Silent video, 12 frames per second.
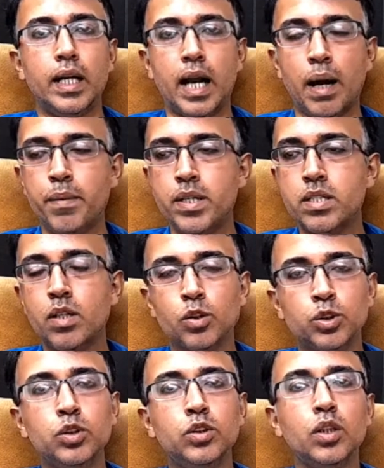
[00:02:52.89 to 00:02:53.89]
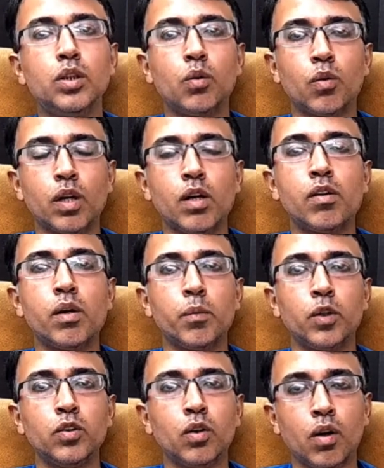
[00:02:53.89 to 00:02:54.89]
ডায়াবেটিসের ওষুধ যদি কোনো কারণে
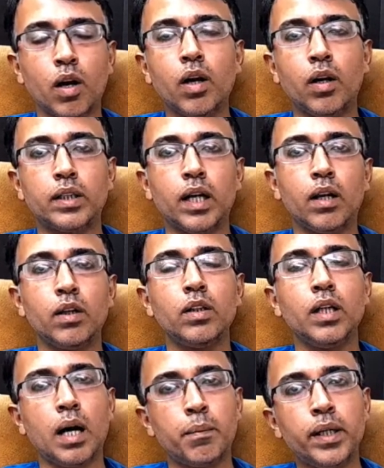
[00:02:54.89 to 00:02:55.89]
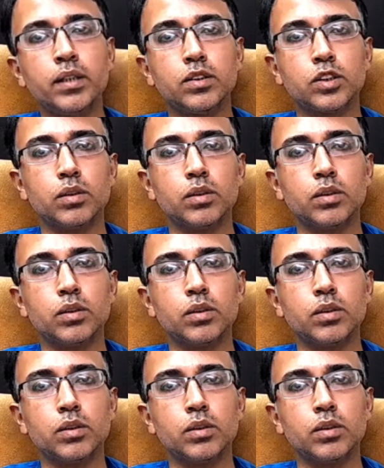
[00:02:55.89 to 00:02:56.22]
বন্ধ করা হয় তাহলে কিন্তু আবার